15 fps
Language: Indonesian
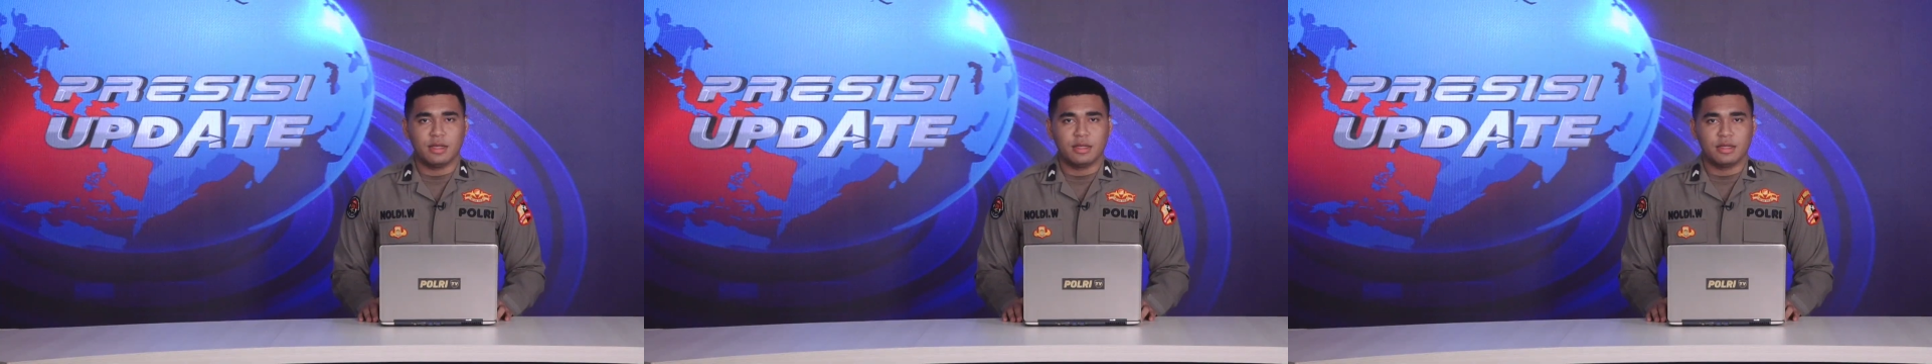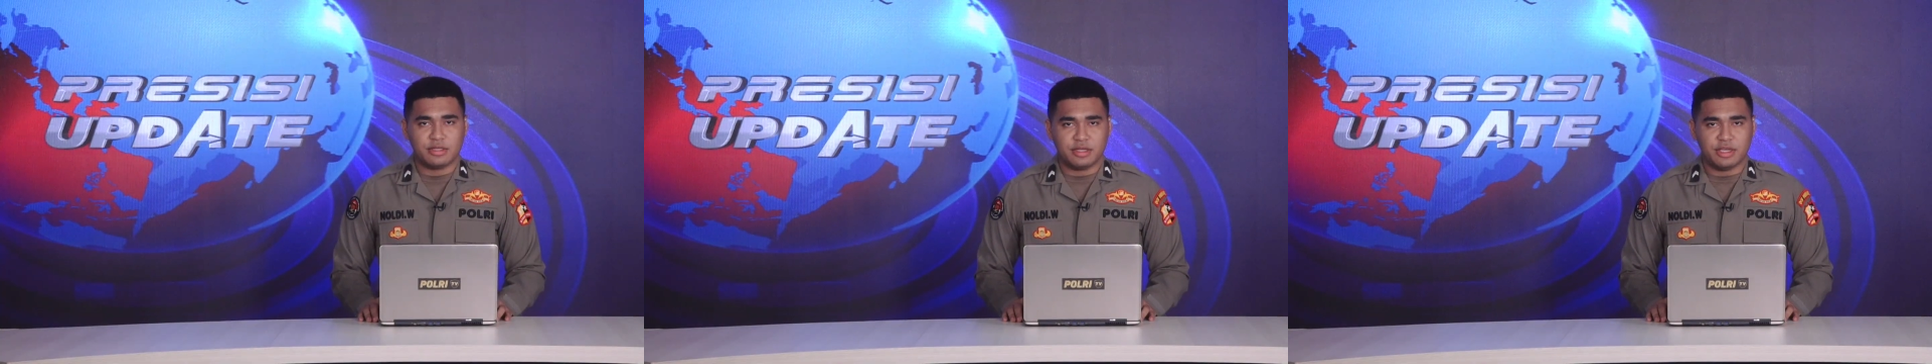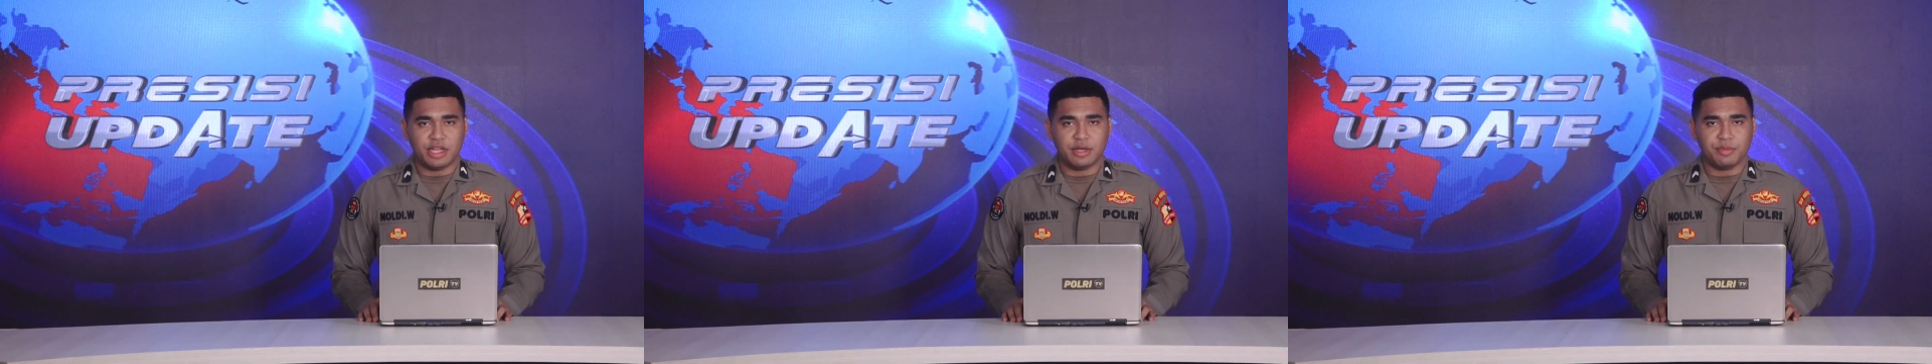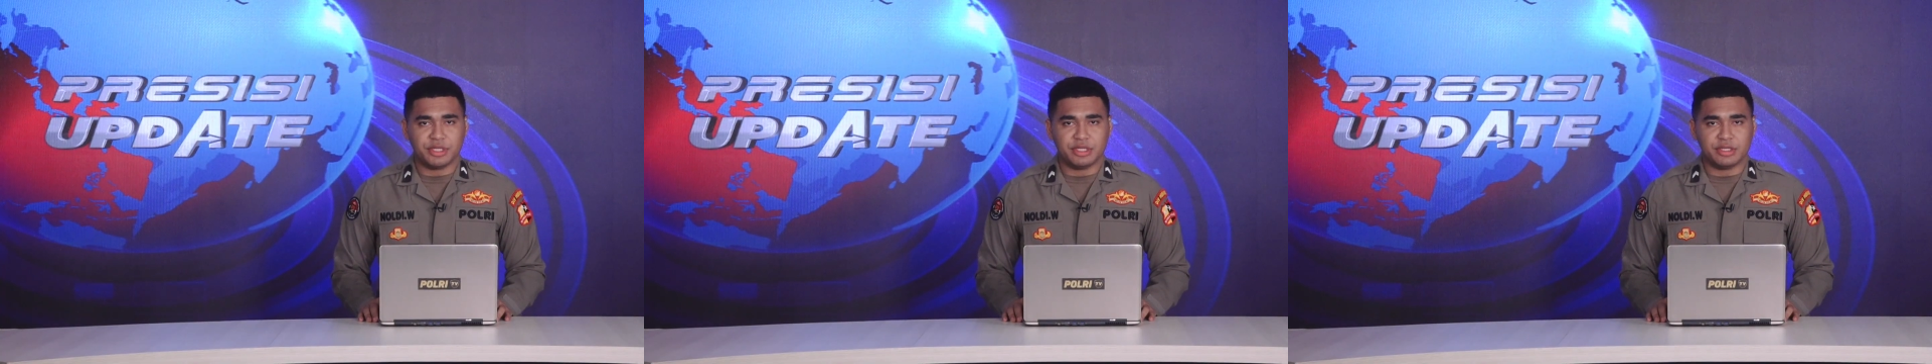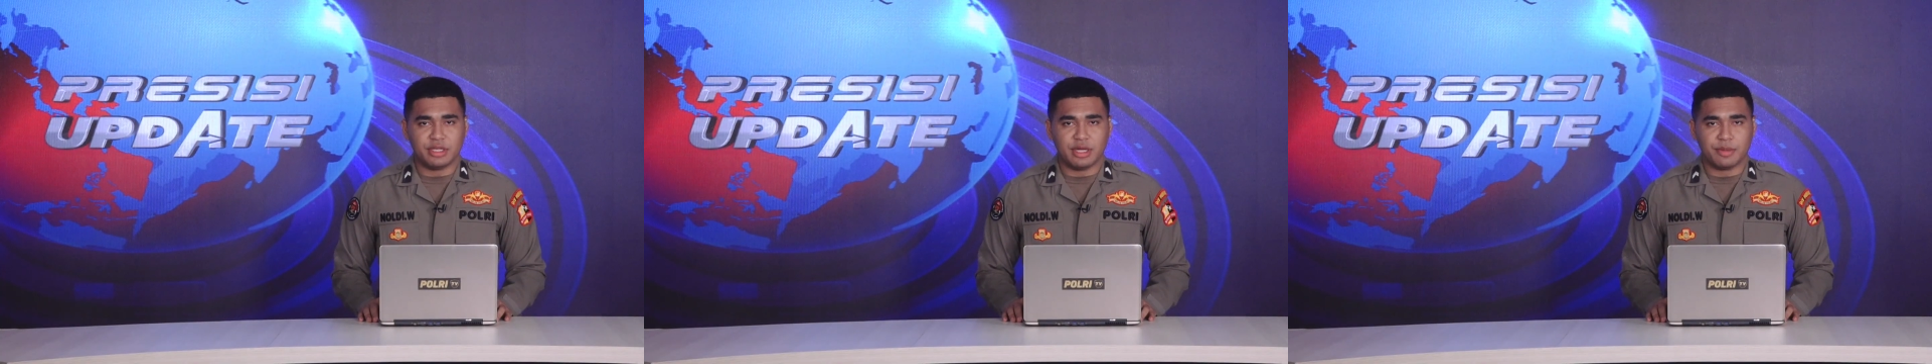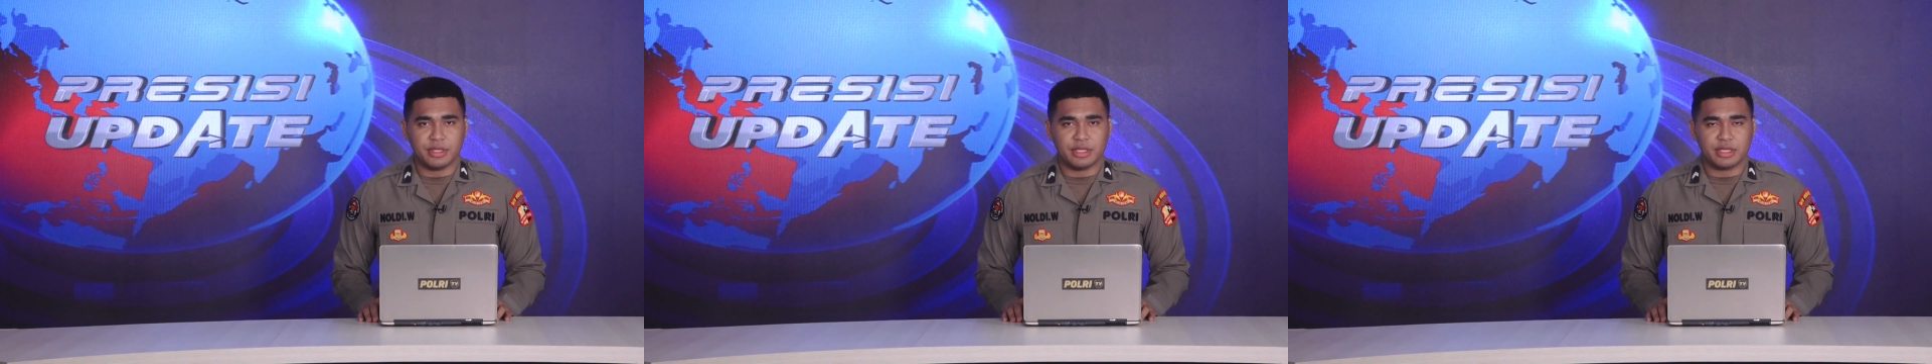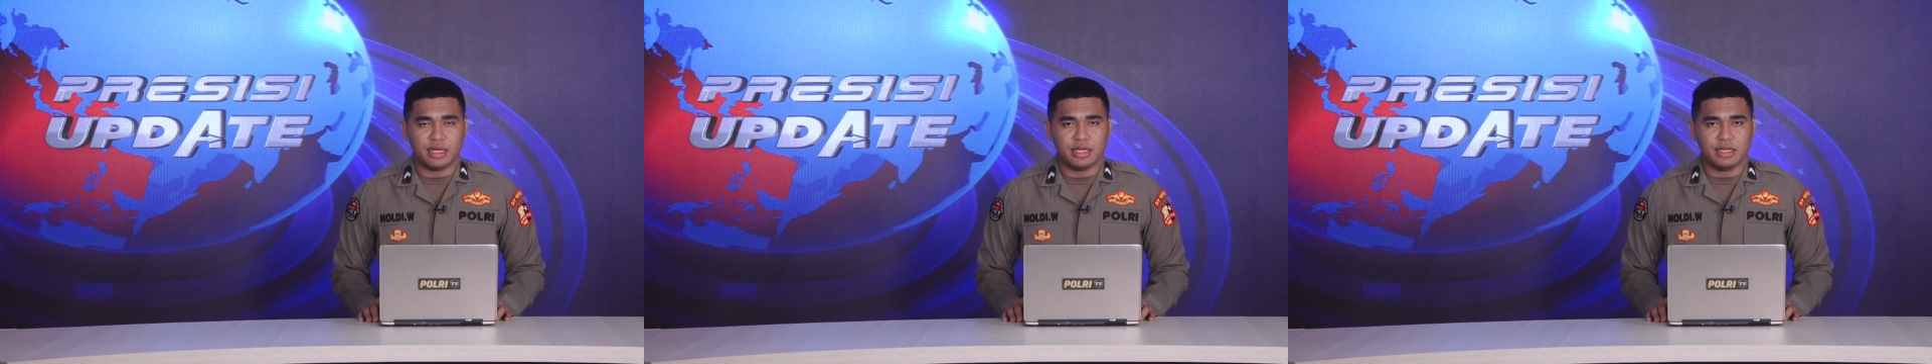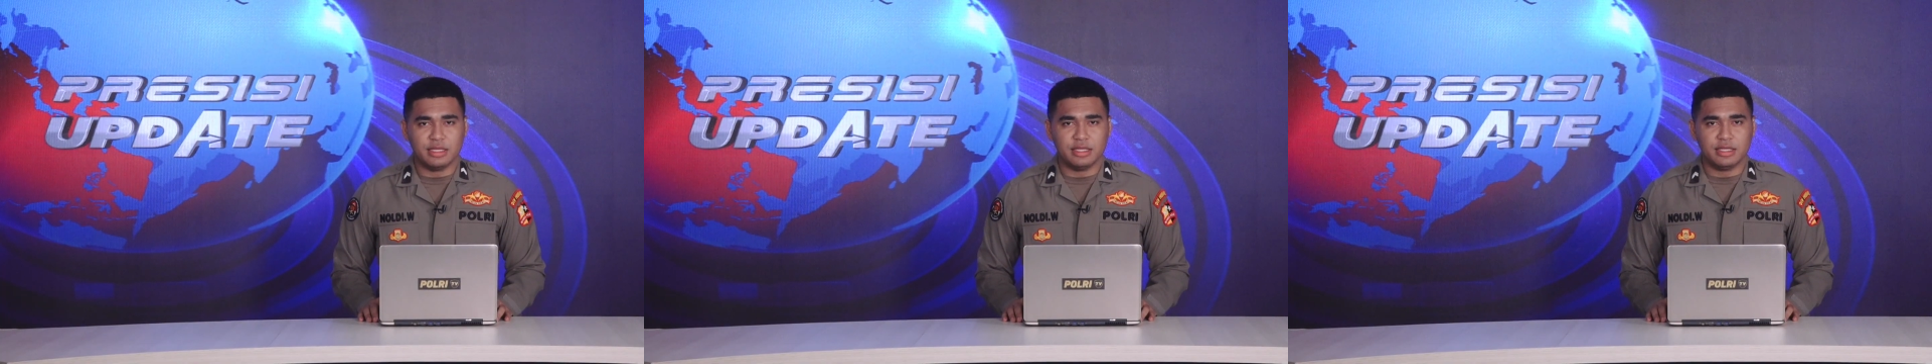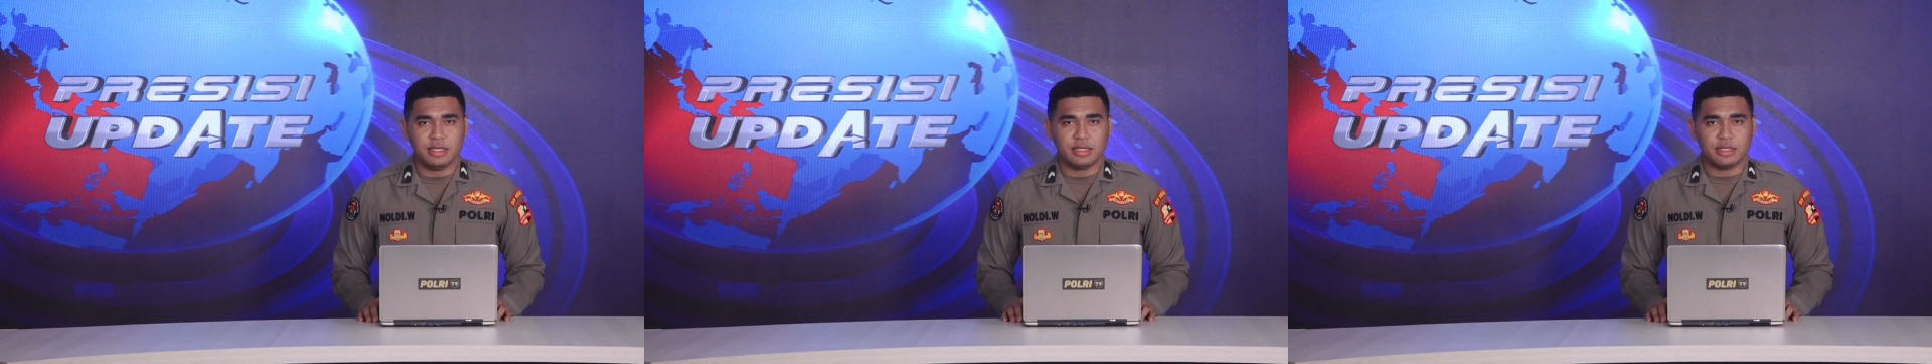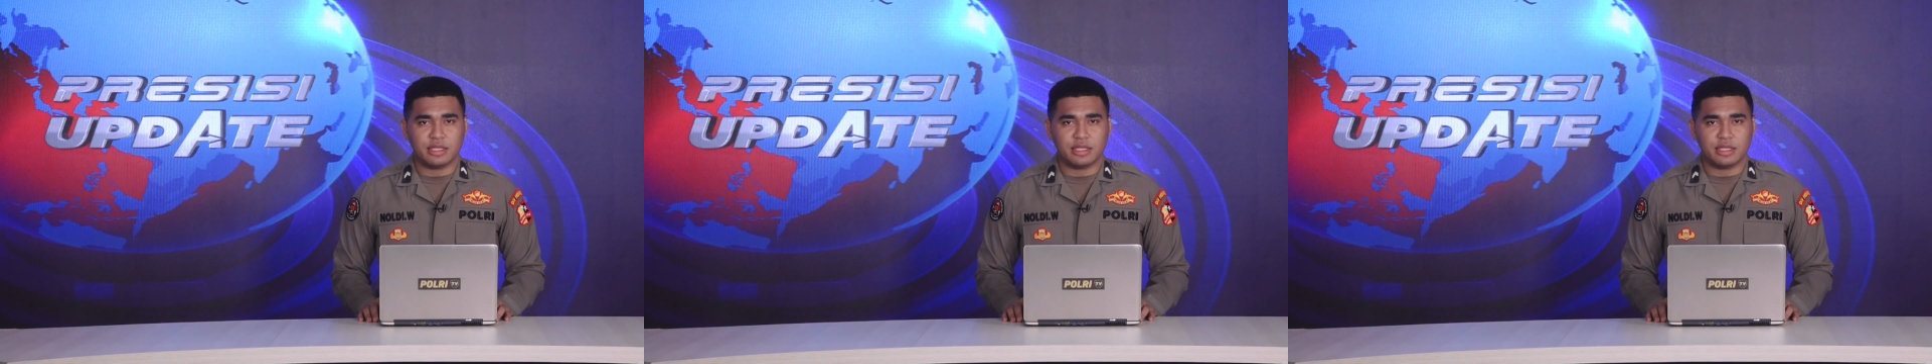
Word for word: Sekian presisi update kali ini.